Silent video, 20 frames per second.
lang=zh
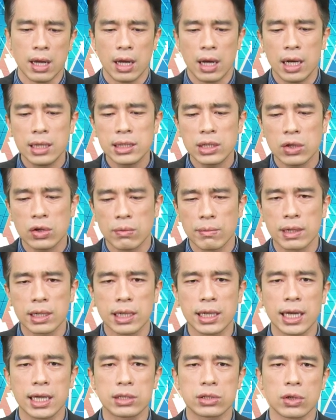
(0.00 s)
而且我们
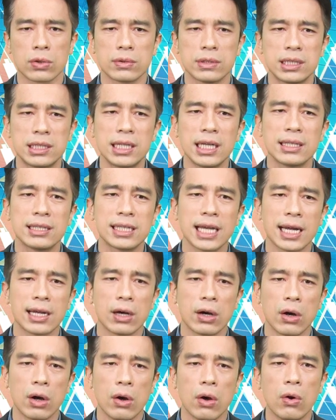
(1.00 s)
可以从现在
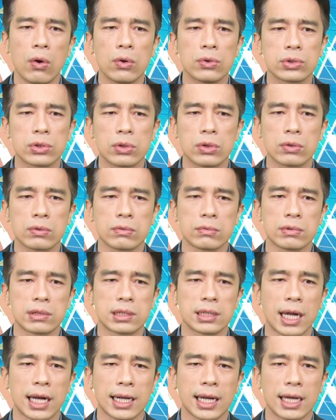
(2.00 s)
的欧洲股
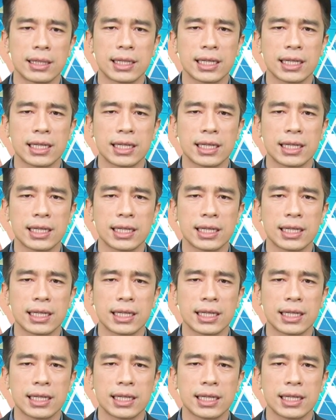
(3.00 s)
市来看，